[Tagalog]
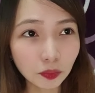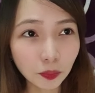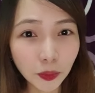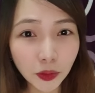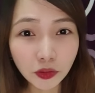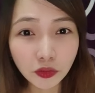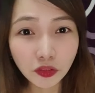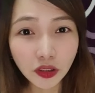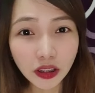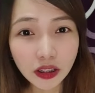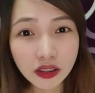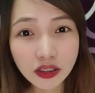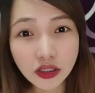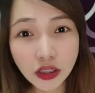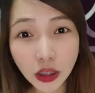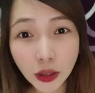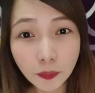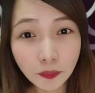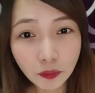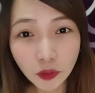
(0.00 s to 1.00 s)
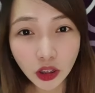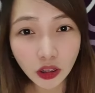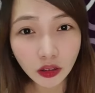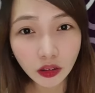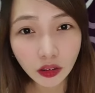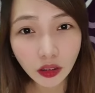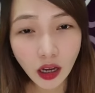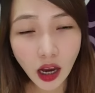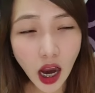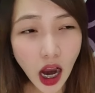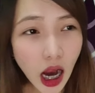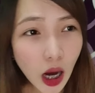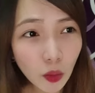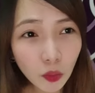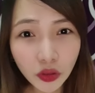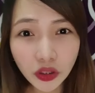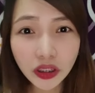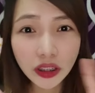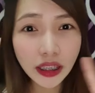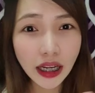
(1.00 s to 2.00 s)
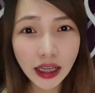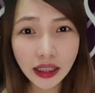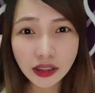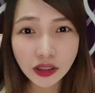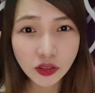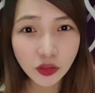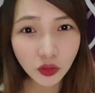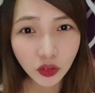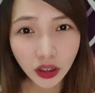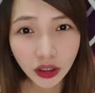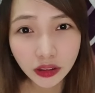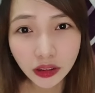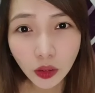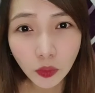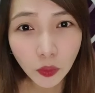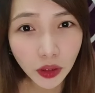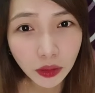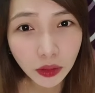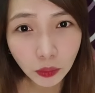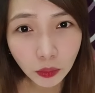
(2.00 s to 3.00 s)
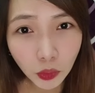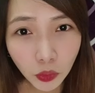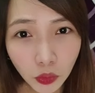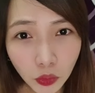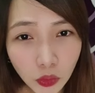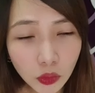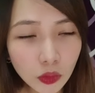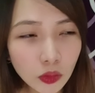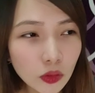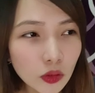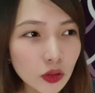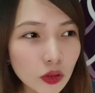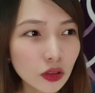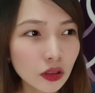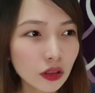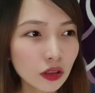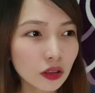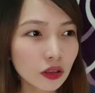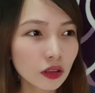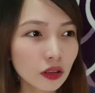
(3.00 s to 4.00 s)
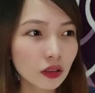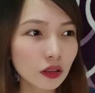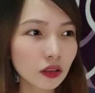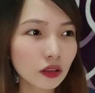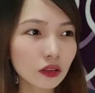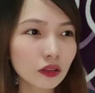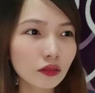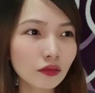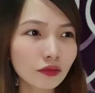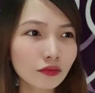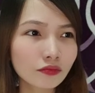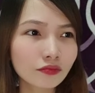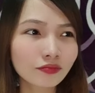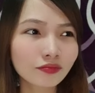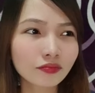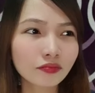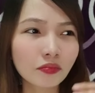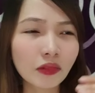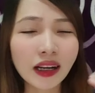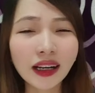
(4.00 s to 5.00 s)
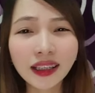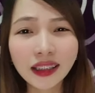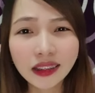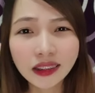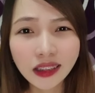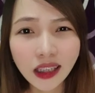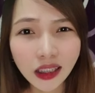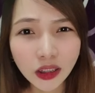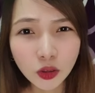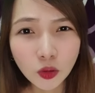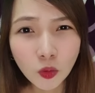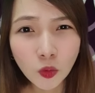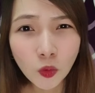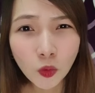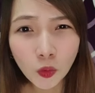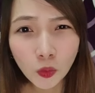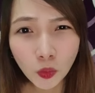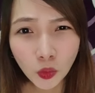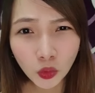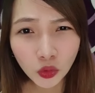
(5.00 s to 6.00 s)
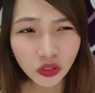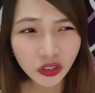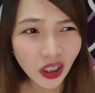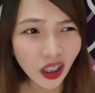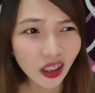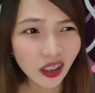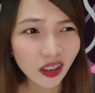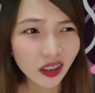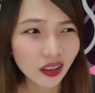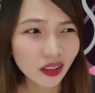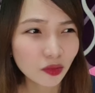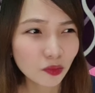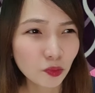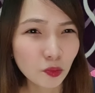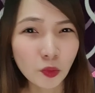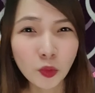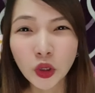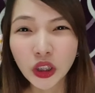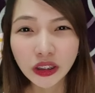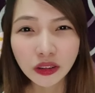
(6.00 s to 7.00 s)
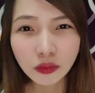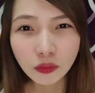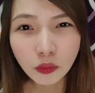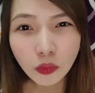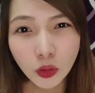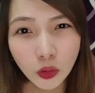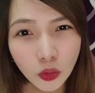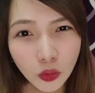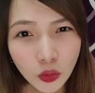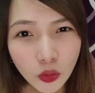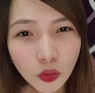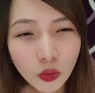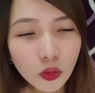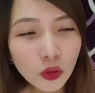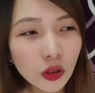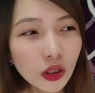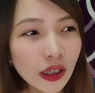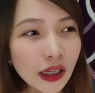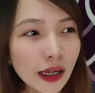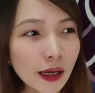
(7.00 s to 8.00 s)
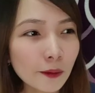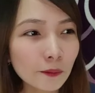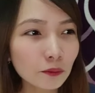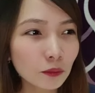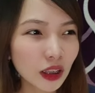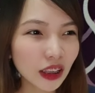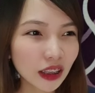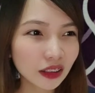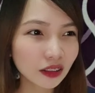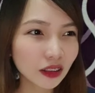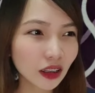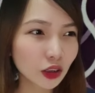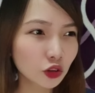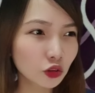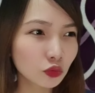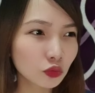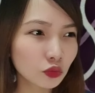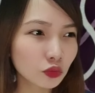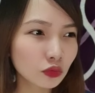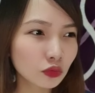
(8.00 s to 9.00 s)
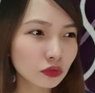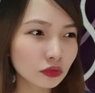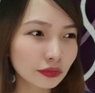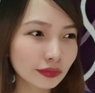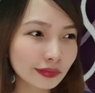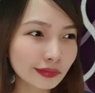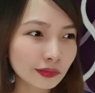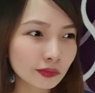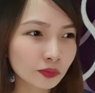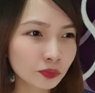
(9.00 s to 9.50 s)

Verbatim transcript: perfect shaped hourglass yung katawan mo. Maganda yung hubog ng puwet mo. Maganda yung